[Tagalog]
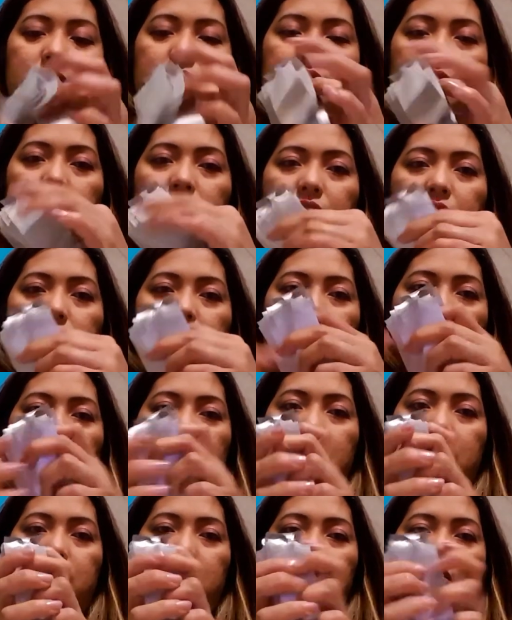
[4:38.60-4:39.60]
yan
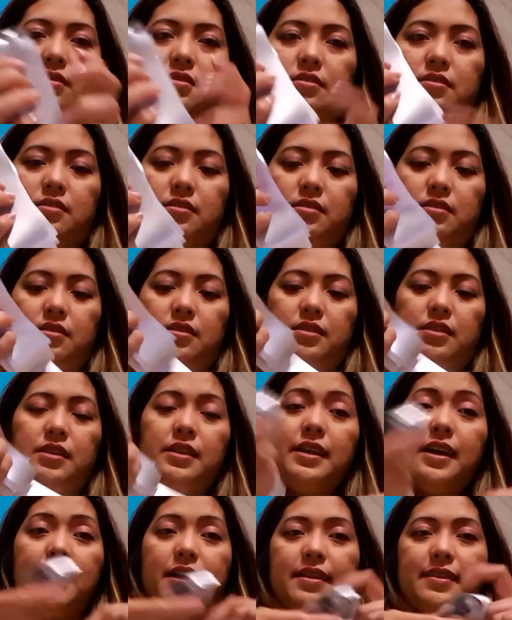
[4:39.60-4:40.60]

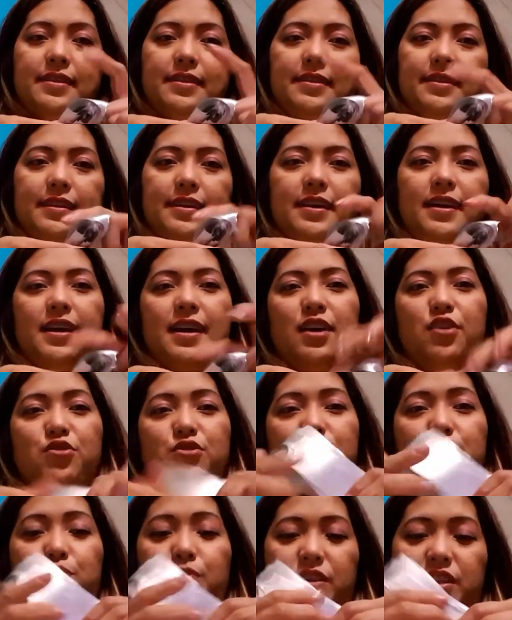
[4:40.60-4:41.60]
yan
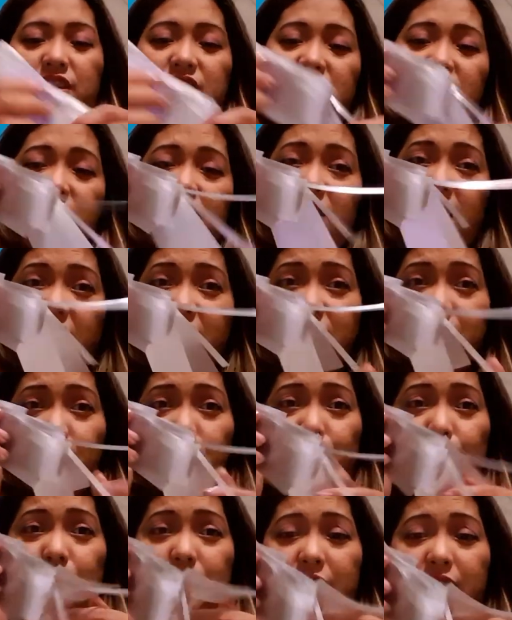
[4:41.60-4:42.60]
o, di pwede na siya next
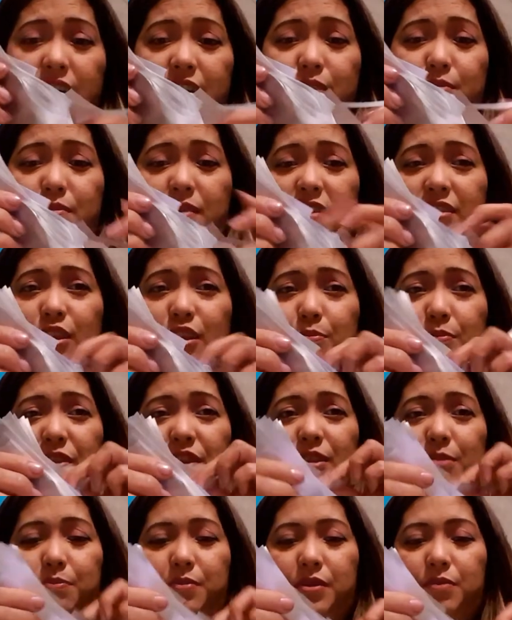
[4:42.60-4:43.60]
year ulit. Diba, ang
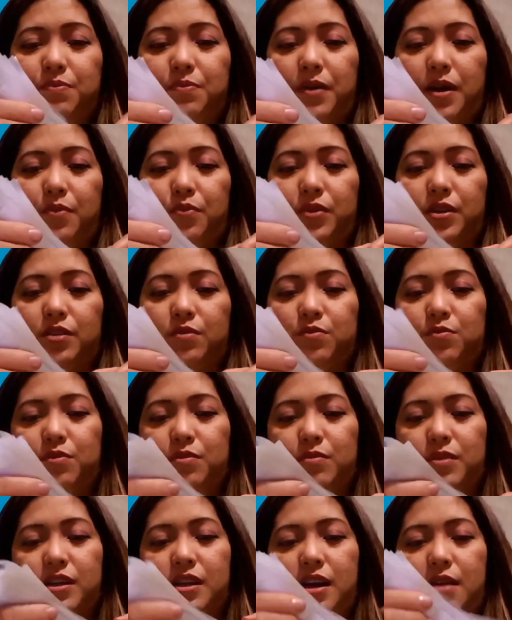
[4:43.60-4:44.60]
tipid-tipid pa. Pwede mo
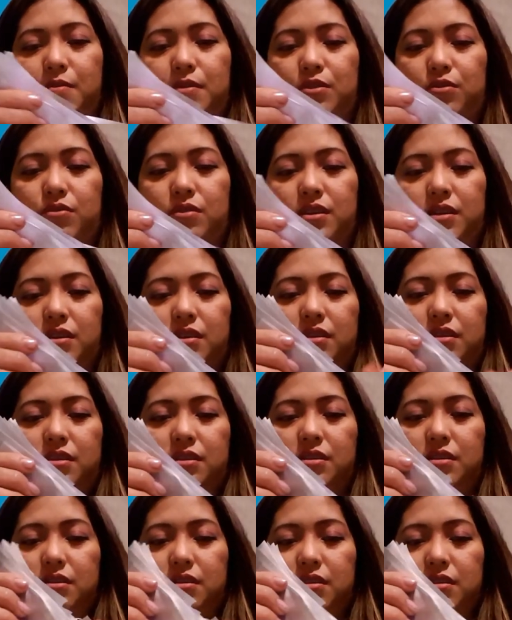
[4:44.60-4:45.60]
pang magamit ulit.
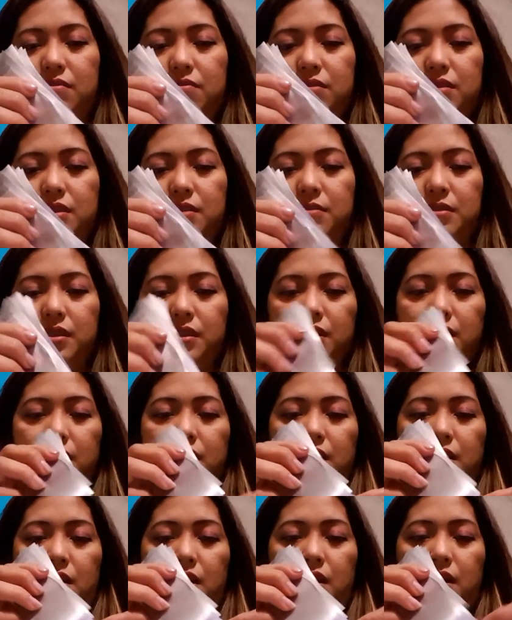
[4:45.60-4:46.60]
Basta
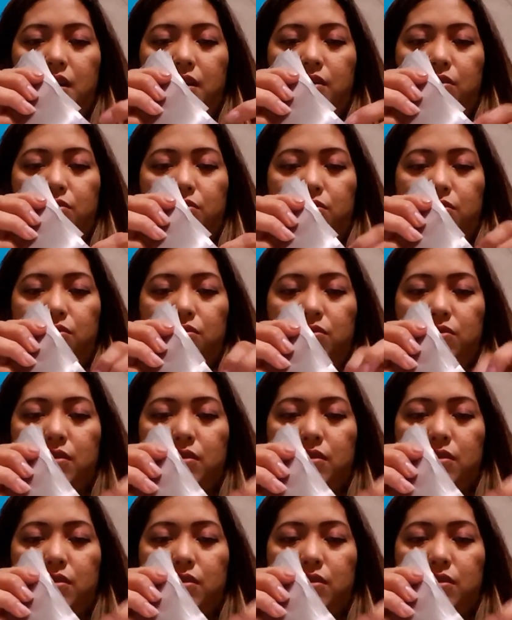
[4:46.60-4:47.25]
mag-ingat lang kayo